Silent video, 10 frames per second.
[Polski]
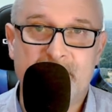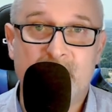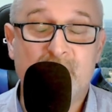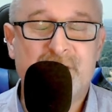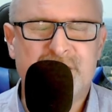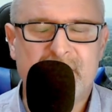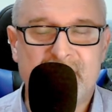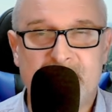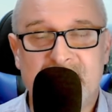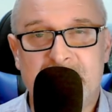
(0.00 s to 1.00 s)

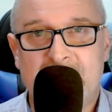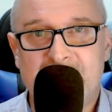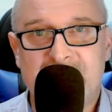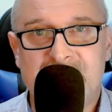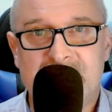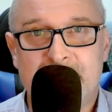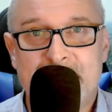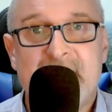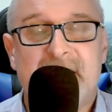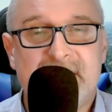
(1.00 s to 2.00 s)
uczczeniem ich pamięci
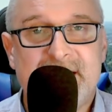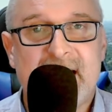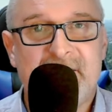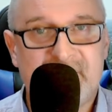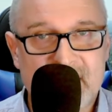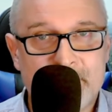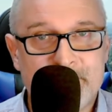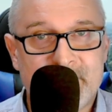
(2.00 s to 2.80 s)
i ja wiem,